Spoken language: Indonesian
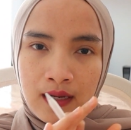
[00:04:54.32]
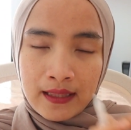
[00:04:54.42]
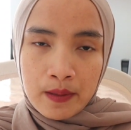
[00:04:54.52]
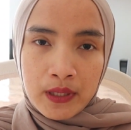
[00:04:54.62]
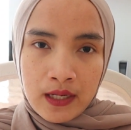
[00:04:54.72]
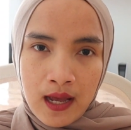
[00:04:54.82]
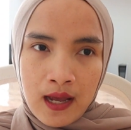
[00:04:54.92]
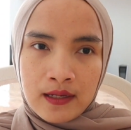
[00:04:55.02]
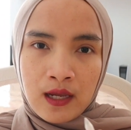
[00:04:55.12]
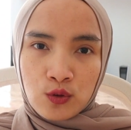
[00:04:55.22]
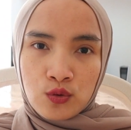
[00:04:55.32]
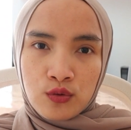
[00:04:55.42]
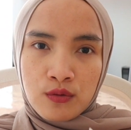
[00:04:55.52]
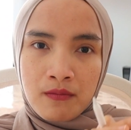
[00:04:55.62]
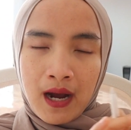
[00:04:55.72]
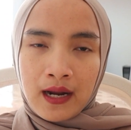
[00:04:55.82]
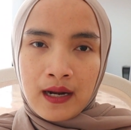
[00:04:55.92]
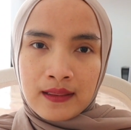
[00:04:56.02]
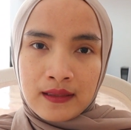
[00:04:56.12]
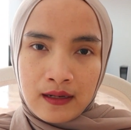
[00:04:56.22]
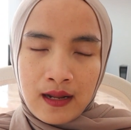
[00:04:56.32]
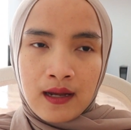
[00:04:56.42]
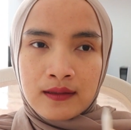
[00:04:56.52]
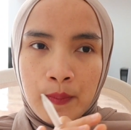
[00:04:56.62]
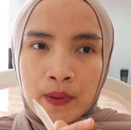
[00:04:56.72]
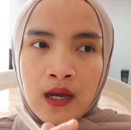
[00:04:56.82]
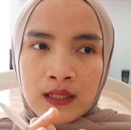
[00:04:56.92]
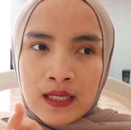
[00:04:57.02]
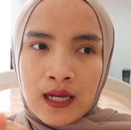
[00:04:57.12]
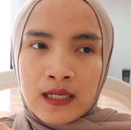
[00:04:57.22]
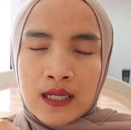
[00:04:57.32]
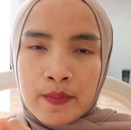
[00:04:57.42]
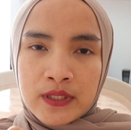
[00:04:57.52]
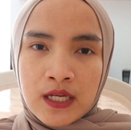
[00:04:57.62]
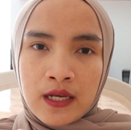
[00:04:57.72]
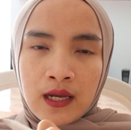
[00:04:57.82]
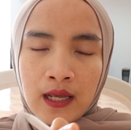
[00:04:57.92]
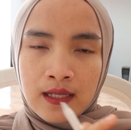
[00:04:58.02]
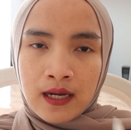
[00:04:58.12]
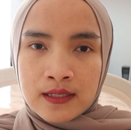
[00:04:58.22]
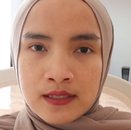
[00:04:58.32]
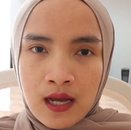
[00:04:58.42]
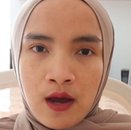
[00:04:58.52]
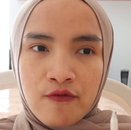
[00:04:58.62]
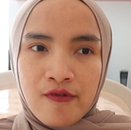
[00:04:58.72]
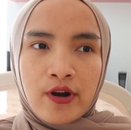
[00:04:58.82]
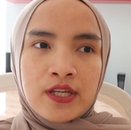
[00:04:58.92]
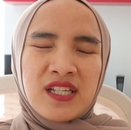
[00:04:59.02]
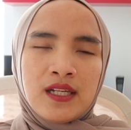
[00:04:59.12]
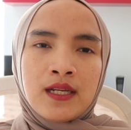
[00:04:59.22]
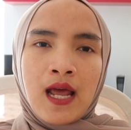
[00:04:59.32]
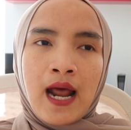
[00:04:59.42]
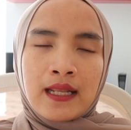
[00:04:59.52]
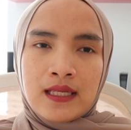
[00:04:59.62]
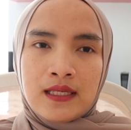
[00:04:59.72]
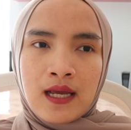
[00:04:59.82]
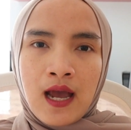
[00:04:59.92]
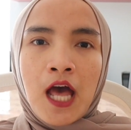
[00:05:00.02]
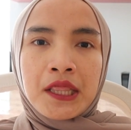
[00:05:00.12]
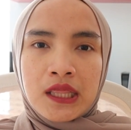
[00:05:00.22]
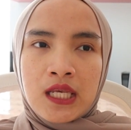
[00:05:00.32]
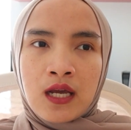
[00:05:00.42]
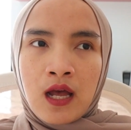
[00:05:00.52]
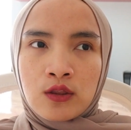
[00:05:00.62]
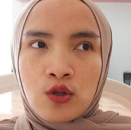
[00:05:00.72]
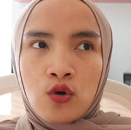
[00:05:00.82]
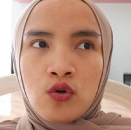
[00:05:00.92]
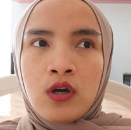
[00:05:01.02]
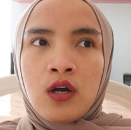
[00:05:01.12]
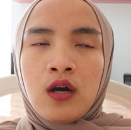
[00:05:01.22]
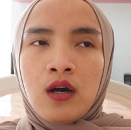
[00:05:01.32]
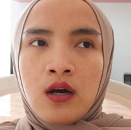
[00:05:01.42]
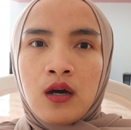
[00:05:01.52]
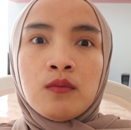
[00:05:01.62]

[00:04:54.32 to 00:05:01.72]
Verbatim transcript: kata benda yaitu makanan ternak tapi ketika dia menjadi kata kerja forage ini artinya hunting atau e,